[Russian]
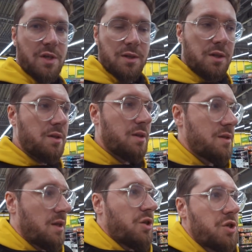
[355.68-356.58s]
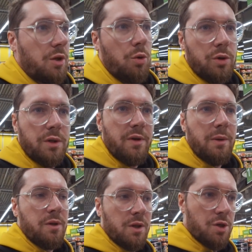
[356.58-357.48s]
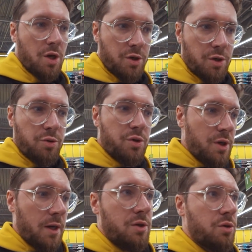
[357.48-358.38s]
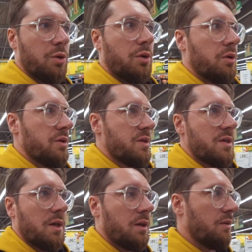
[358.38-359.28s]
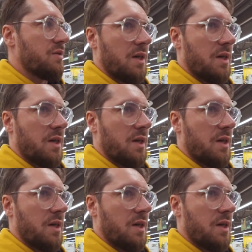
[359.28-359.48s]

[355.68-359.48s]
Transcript: здесь достаточно какое-то время, ты начинаешь ощущать, что цены в